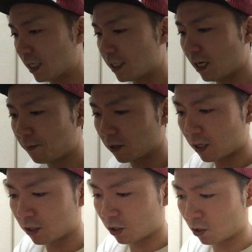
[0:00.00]
足幅
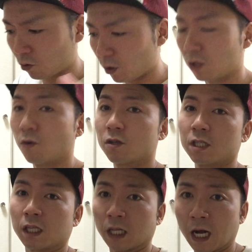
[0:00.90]
がすっごい広い靴
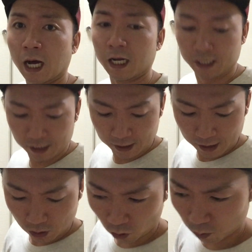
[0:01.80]
だったら
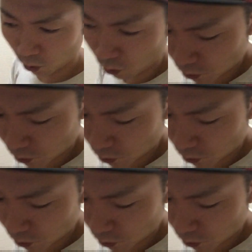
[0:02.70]
俺物